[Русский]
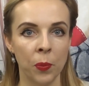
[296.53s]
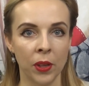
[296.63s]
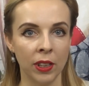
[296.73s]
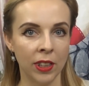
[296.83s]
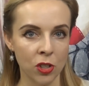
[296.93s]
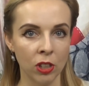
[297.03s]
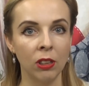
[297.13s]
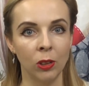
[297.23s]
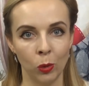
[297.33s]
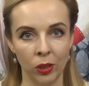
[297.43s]
Э, даже
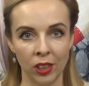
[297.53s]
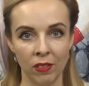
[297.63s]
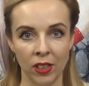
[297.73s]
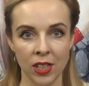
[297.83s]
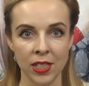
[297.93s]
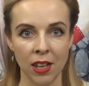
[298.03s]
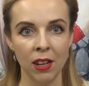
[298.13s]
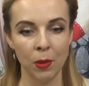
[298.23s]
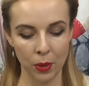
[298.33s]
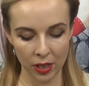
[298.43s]
колтуны на
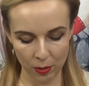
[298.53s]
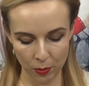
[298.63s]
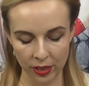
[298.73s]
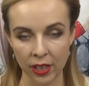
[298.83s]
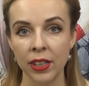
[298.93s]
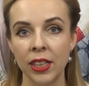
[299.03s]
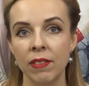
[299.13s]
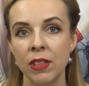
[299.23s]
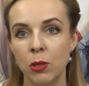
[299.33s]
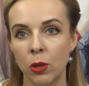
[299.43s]
волосах, и при этом она их
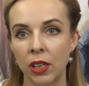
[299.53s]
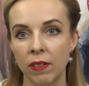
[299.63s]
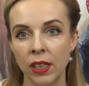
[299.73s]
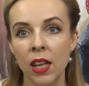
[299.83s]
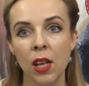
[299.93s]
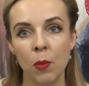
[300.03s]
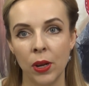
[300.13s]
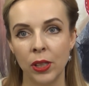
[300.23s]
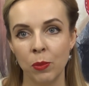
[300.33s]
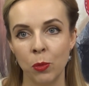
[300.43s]
не выдергивает.
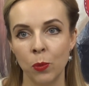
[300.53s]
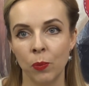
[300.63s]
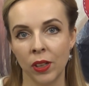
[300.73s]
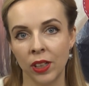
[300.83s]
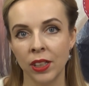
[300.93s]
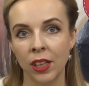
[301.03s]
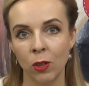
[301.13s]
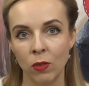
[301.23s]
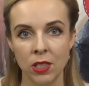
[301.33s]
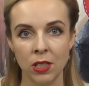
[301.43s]
Поэтому, э, когда
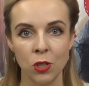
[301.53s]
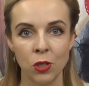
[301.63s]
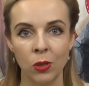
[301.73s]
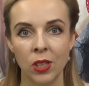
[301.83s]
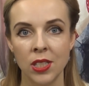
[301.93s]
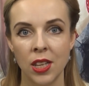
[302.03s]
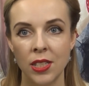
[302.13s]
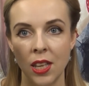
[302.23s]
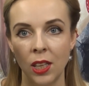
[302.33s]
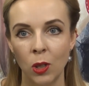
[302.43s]
я увидела, что на
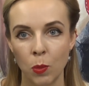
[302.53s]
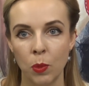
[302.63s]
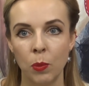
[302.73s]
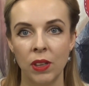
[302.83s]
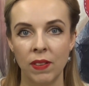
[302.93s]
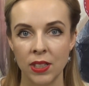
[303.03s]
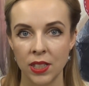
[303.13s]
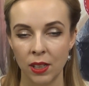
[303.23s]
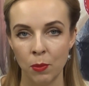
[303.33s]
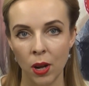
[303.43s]
сайте iHerb
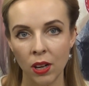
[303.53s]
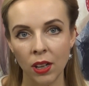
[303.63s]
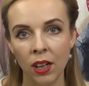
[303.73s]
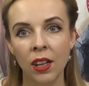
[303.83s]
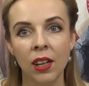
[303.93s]
появилась эта марка,